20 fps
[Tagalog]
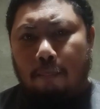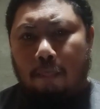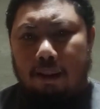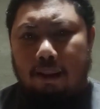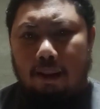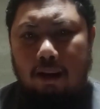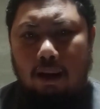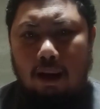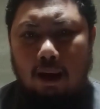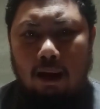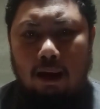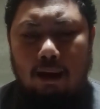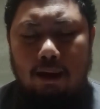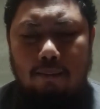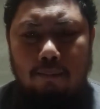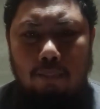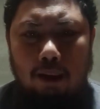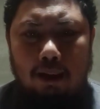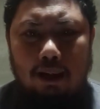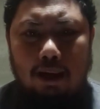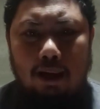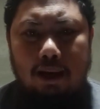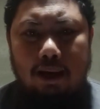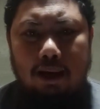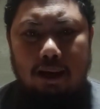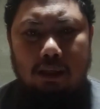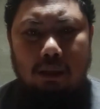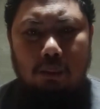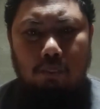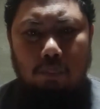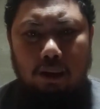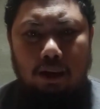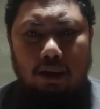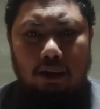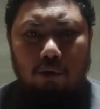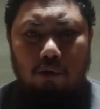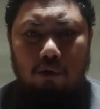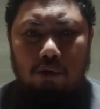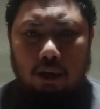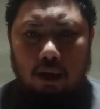pananahan ng banal na Espiritu